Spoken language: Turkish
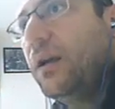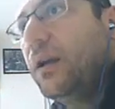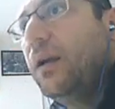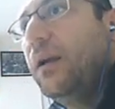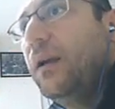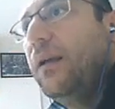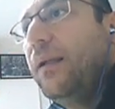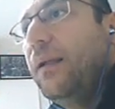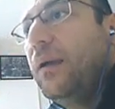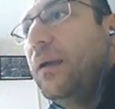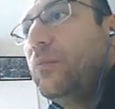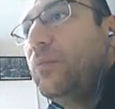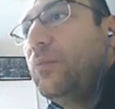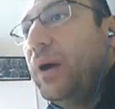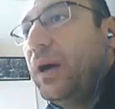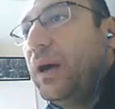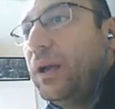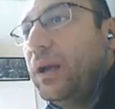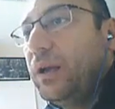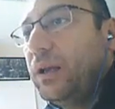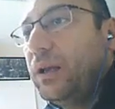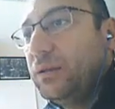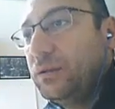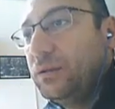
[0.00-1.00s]
bağlantı
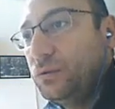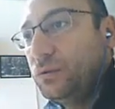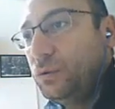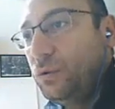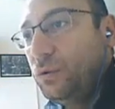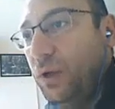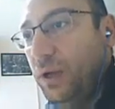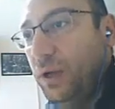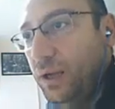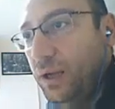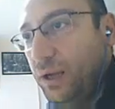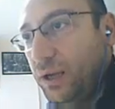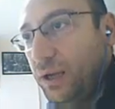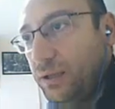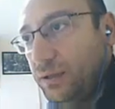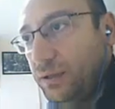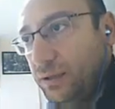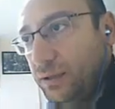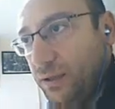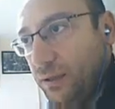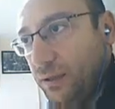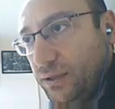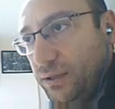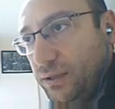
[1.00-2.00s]
türü ankastre
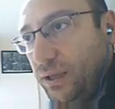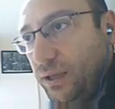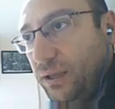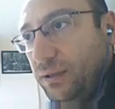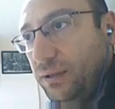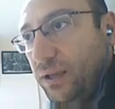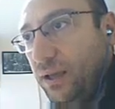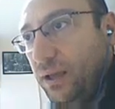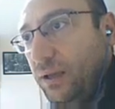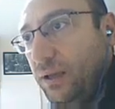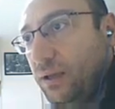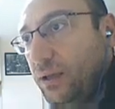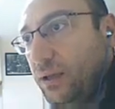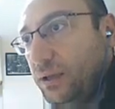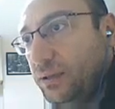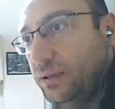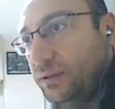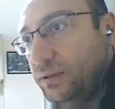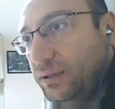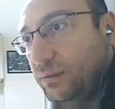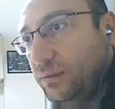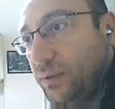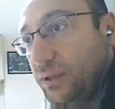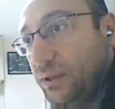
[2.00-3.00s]
mesnet. Ankastre
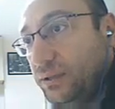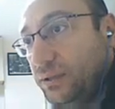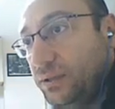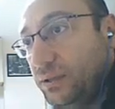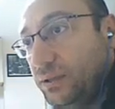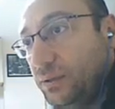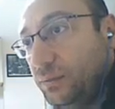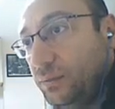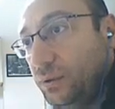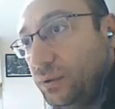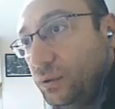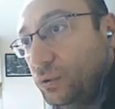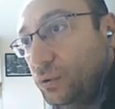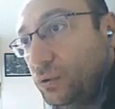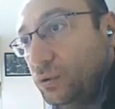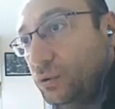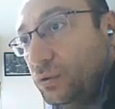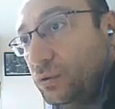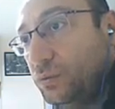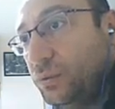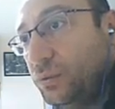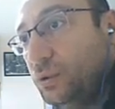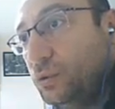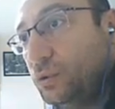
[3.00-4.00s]
mesneti biliyorsunuz bir
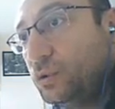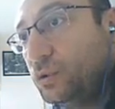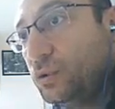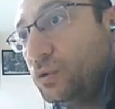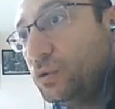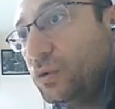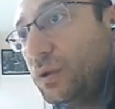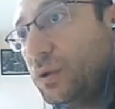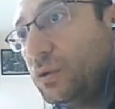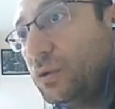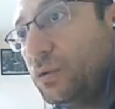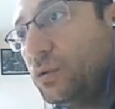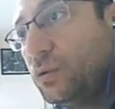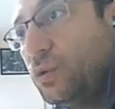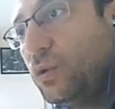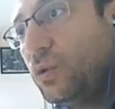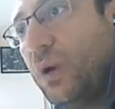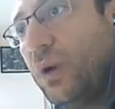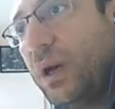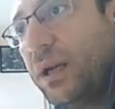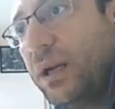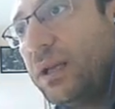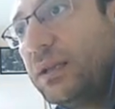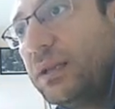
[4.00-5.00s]
ucundan duvara
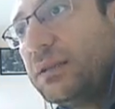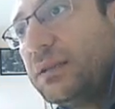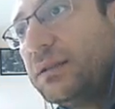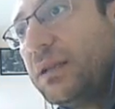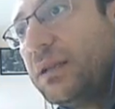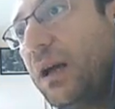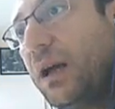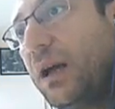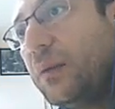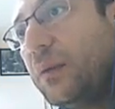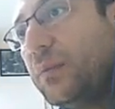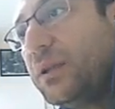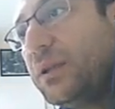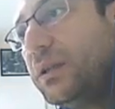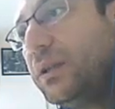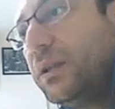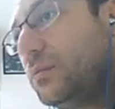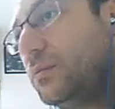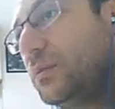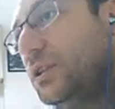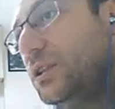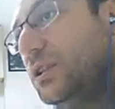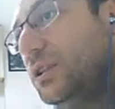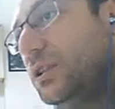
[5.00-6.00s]

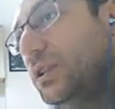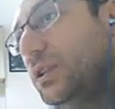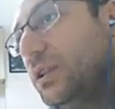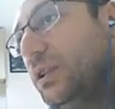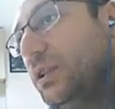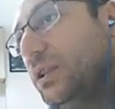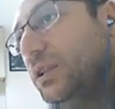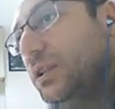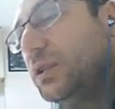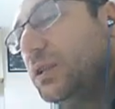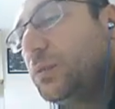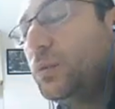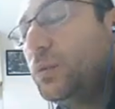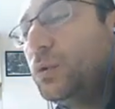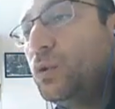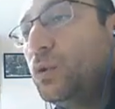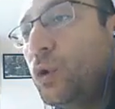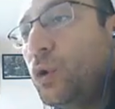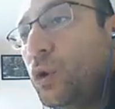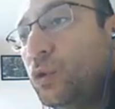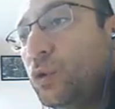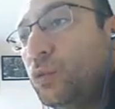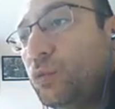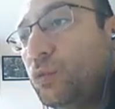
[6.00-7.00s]
sabitlenmiş. Hiçbir
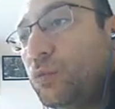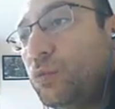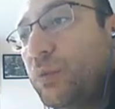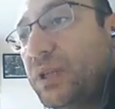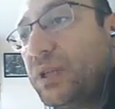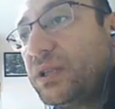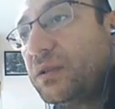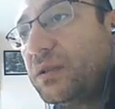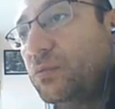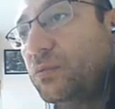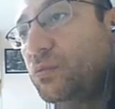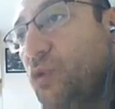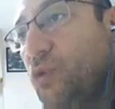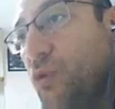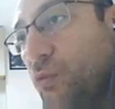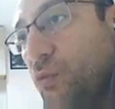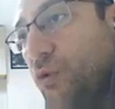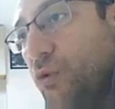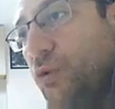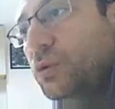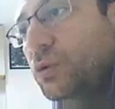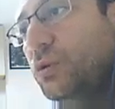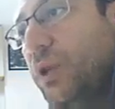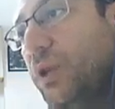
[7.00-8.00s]
dönmesi mümkün
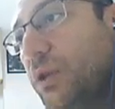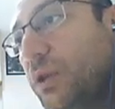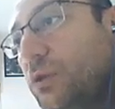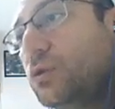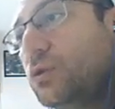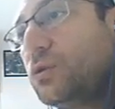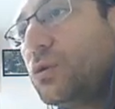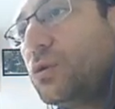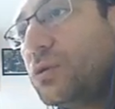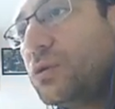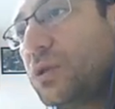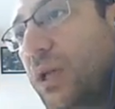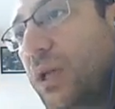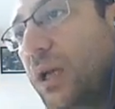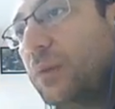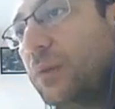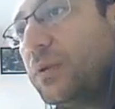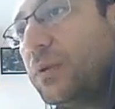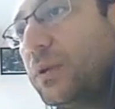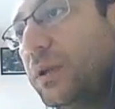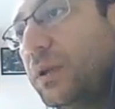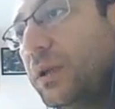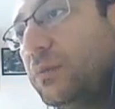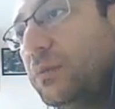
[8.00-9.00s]
değil çünkü
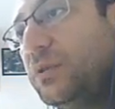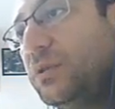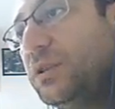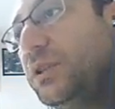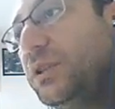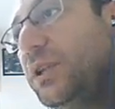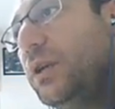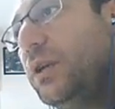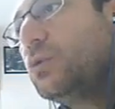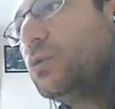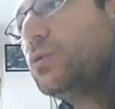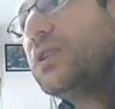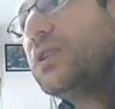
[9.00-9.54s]
sabitlenmiş. Diğer ucu ise